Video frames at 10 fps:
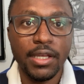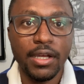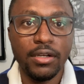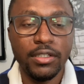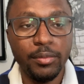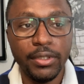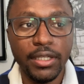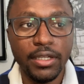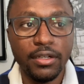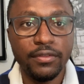en hébreu,
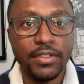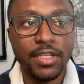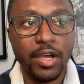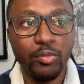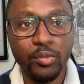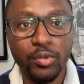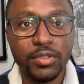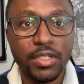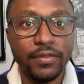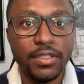quand on dit
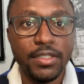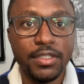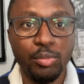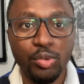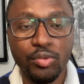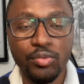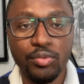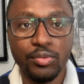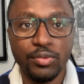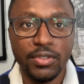ça veut dire c'est beaucoup,
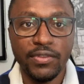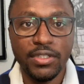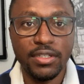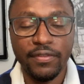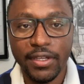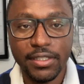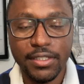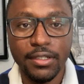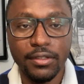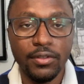ça veut dire c'est
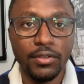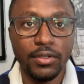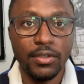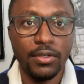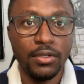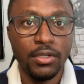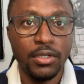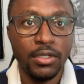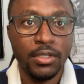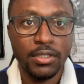fertile. Donc, euh,
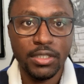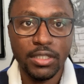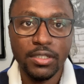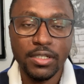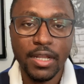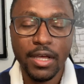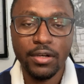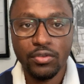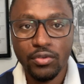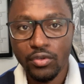c'est de là
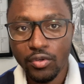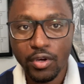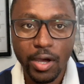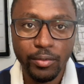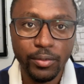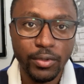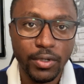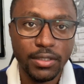le nom abobo est